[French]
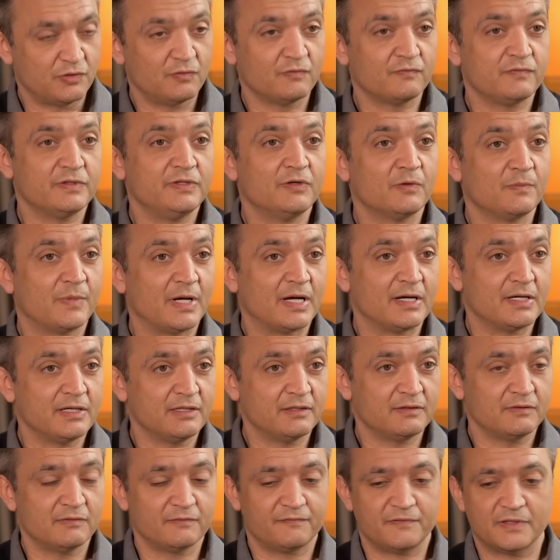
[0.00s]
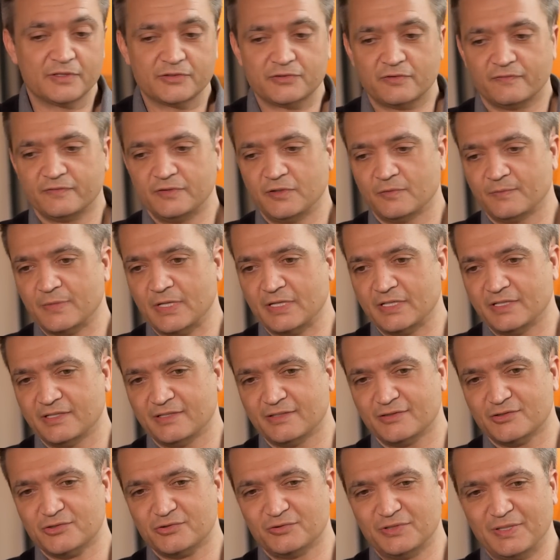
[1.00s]
envie d'en parler. Enfin, j'ai envie d'en parler.
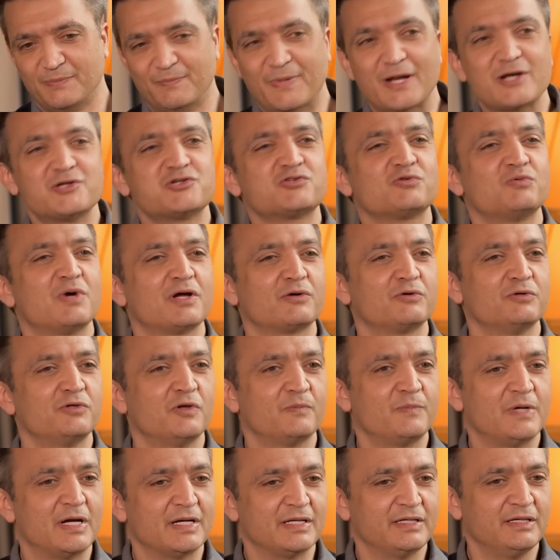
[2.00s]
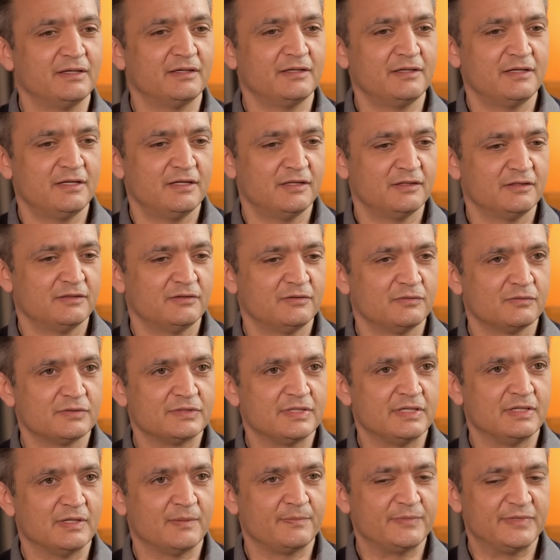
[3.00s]
Je n'ai pas le choix que d'en parler. Donc
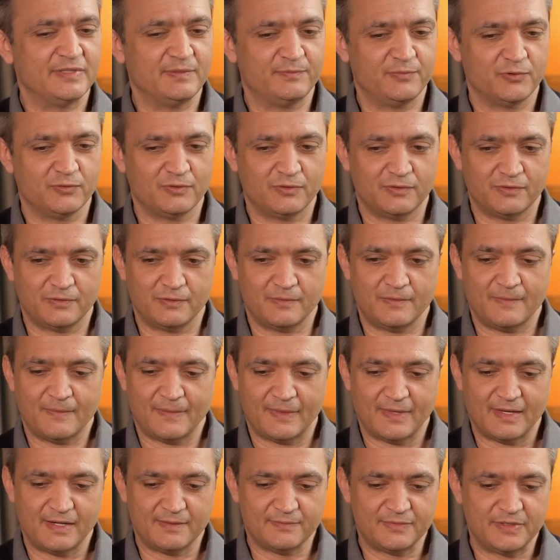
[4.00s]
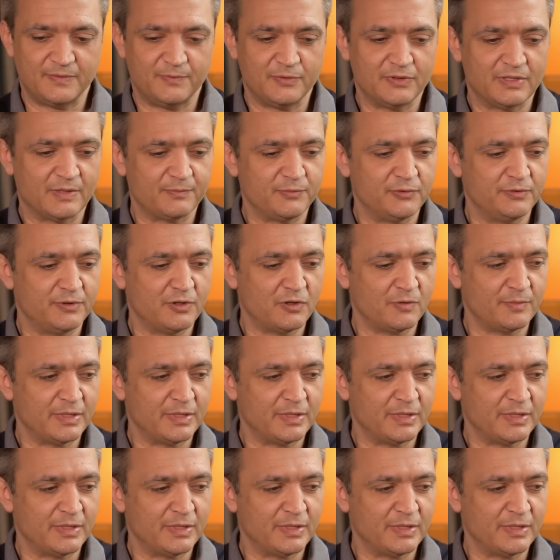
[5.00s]
c'est un petit peu, un petit peu d'impudeur,